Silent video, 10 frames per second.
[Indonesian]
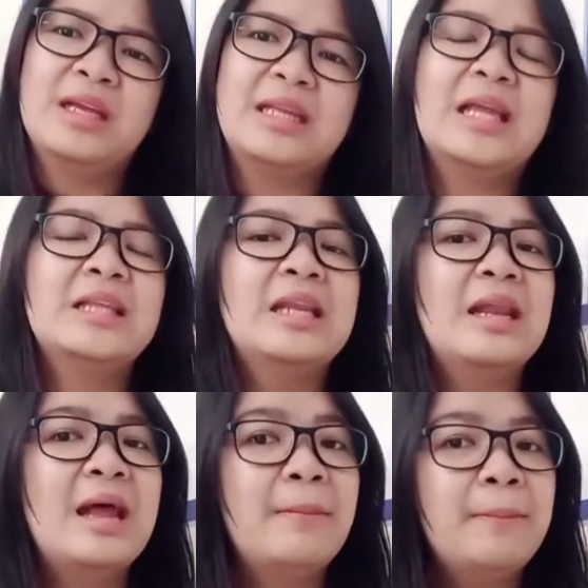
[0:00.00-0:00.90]
kita
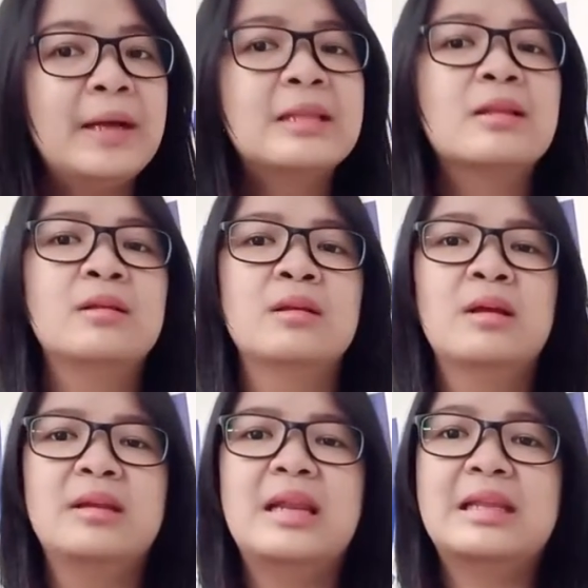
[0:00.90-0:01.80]
tidak dapat
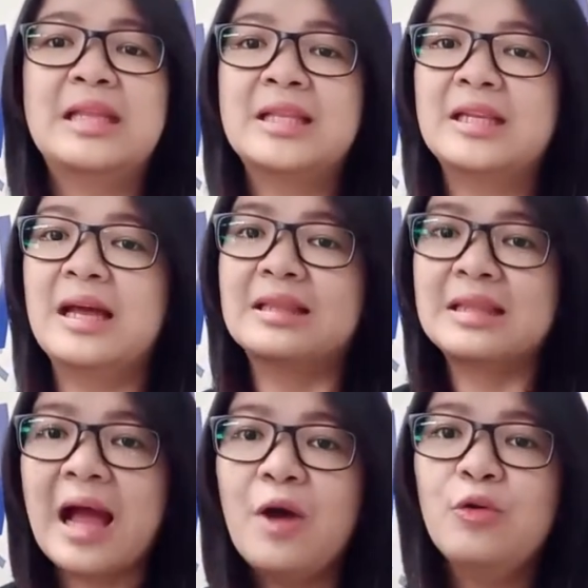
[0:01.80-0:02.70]
dan kita tidak
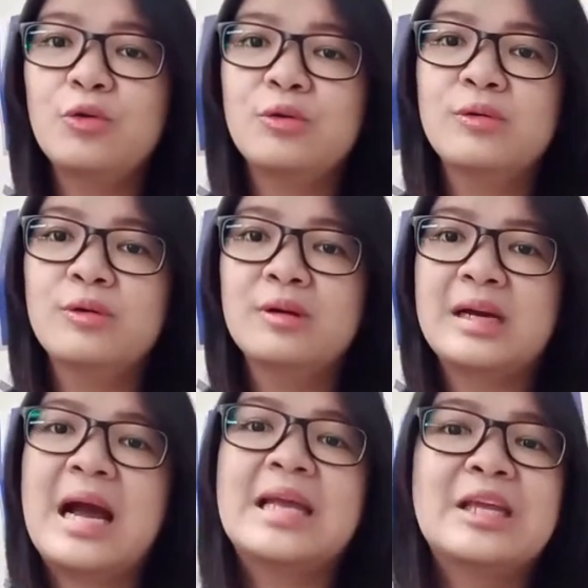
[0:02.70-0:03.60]
tahu
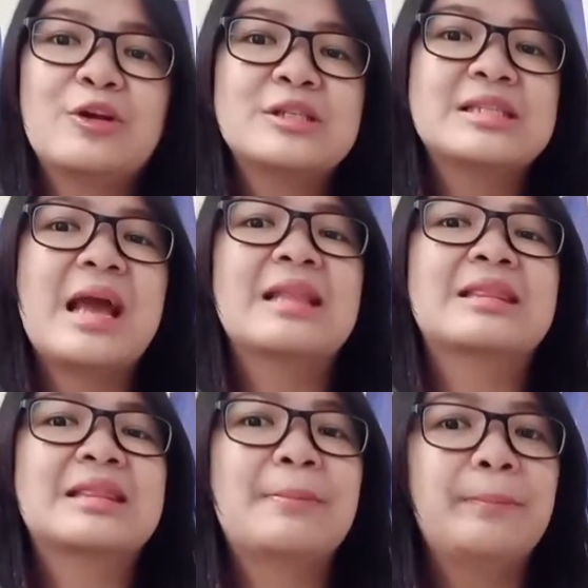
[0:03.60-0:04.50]
kairos yang
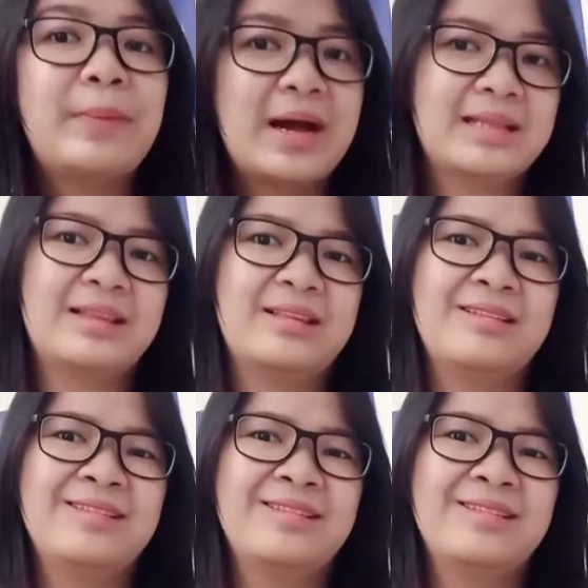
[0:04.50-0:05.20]
tepat